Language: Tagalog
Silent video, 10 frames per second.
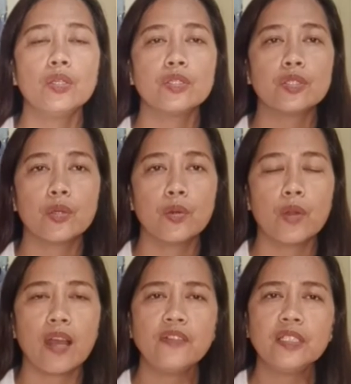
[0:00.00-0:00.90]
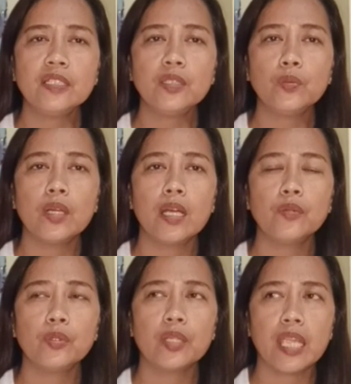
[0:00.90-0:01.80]
So, after that one,
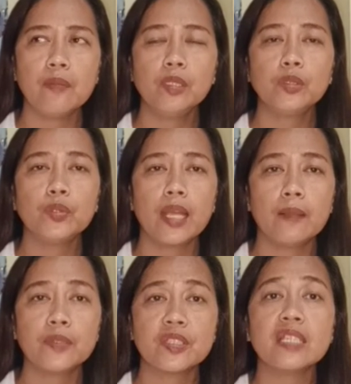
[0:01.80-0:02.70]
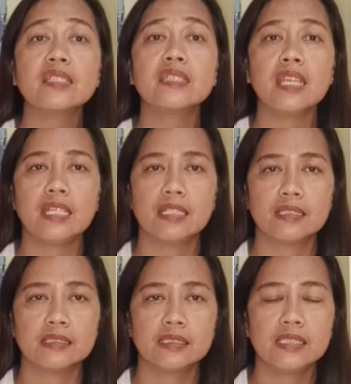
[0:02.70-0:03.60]
we were able to help
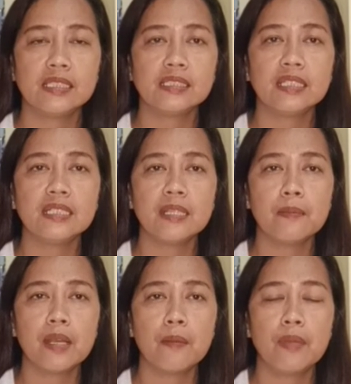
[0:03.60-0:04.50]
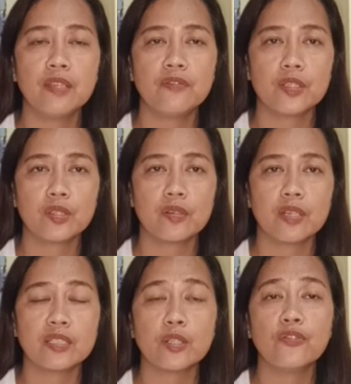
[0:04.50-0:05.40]
16, 16 na mga
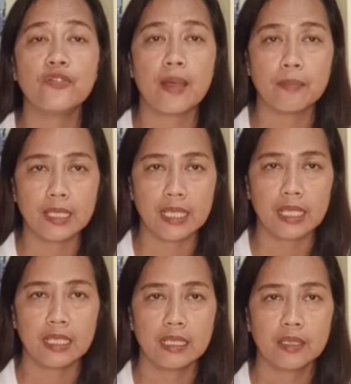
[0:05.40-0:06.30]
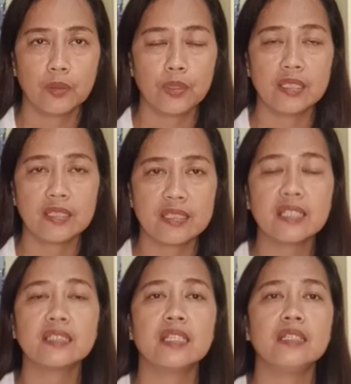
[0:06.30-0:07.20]
beneficiaries or family with the
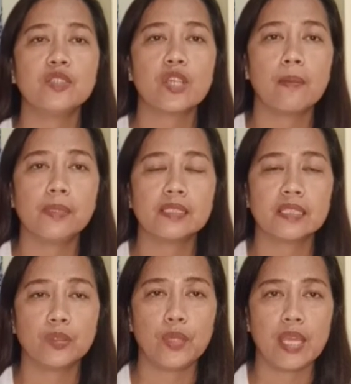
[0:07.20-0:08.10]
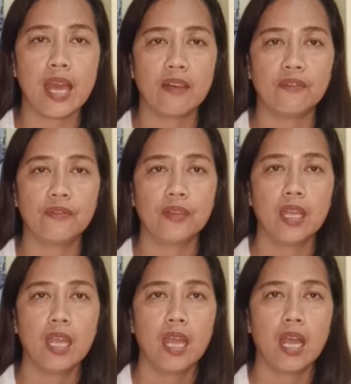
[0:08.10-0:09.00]
16 chapels that we have
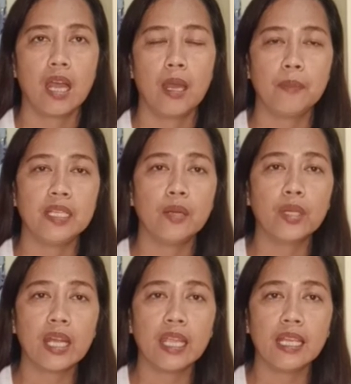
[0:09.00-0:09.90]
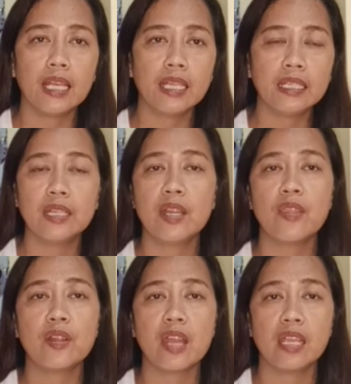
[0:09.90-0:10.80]
um, in our island and
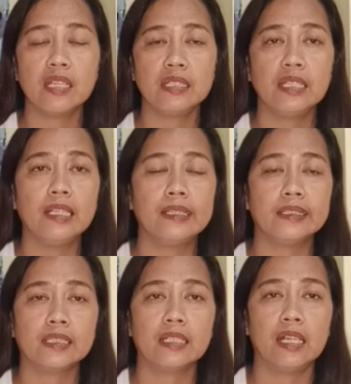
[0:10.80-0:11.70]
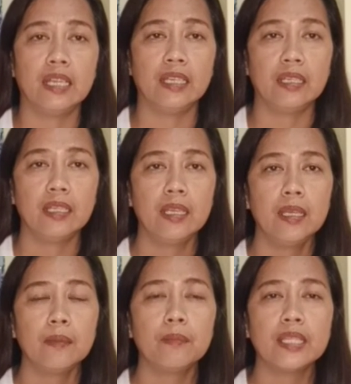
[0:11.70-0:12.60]
another island in Hilantakaan.
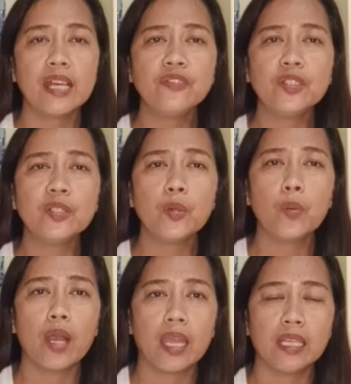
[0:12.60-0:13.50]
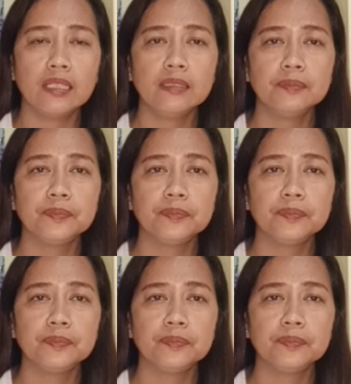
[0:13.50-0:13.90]
But after a while,